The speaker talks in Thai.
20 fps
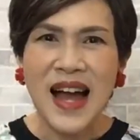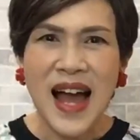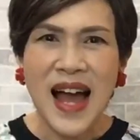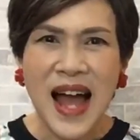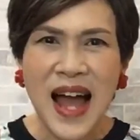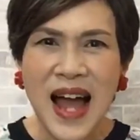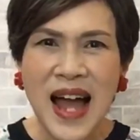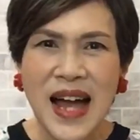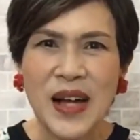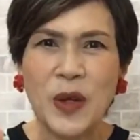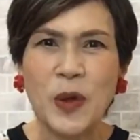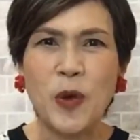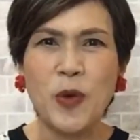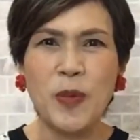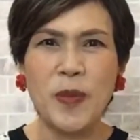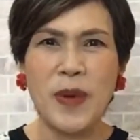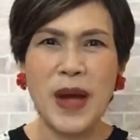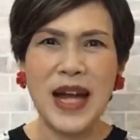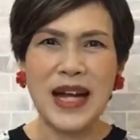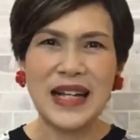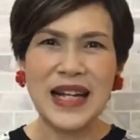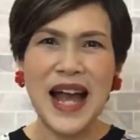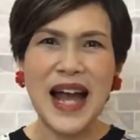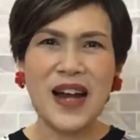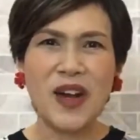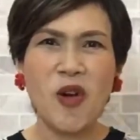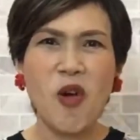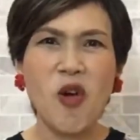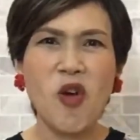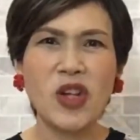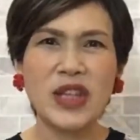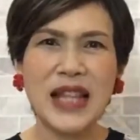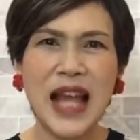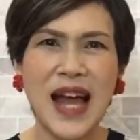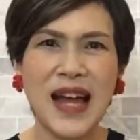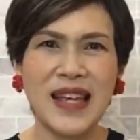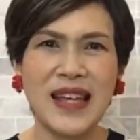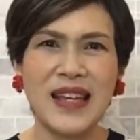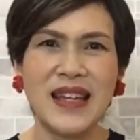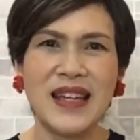5กลุ่มอาการโรคไต
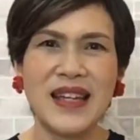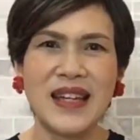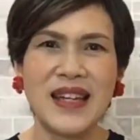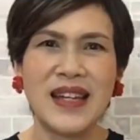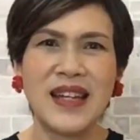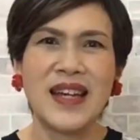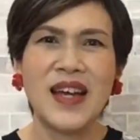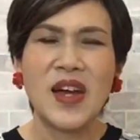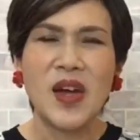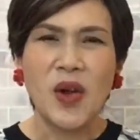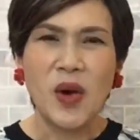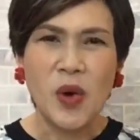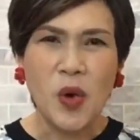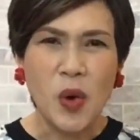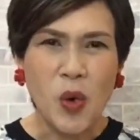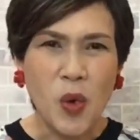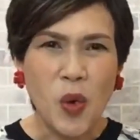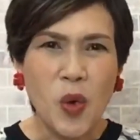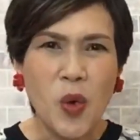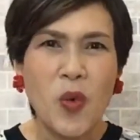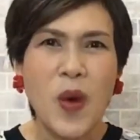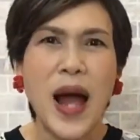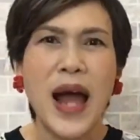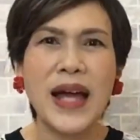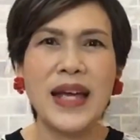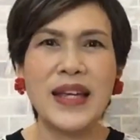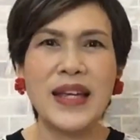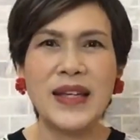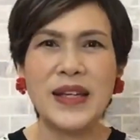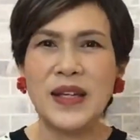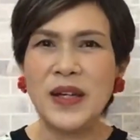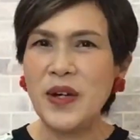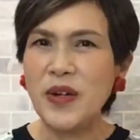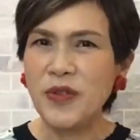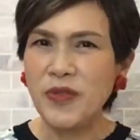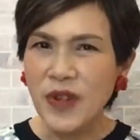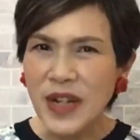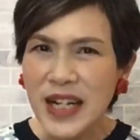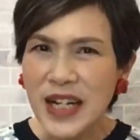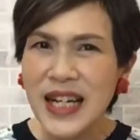รู้ไว
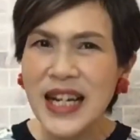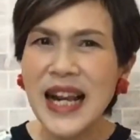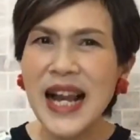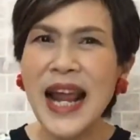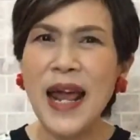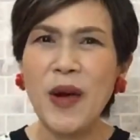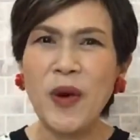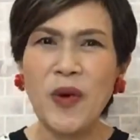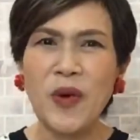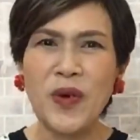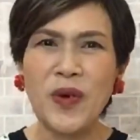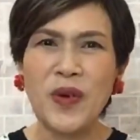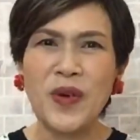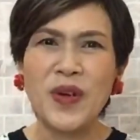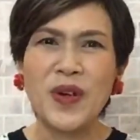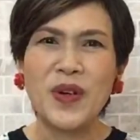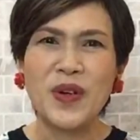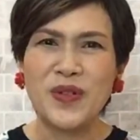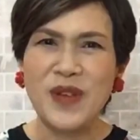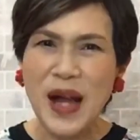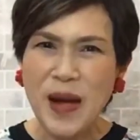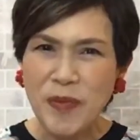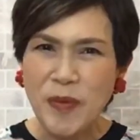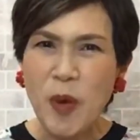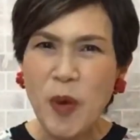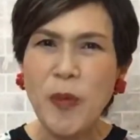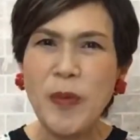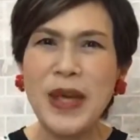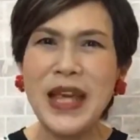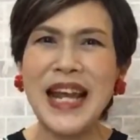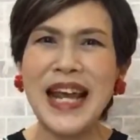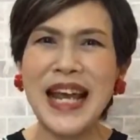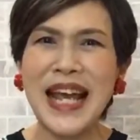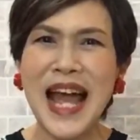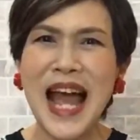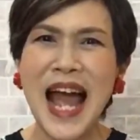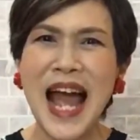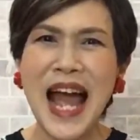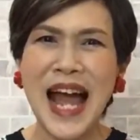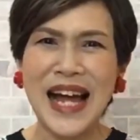ฟื้นเร็ว ฟังโปรบีเลย
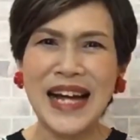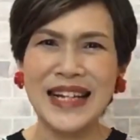ค่ะ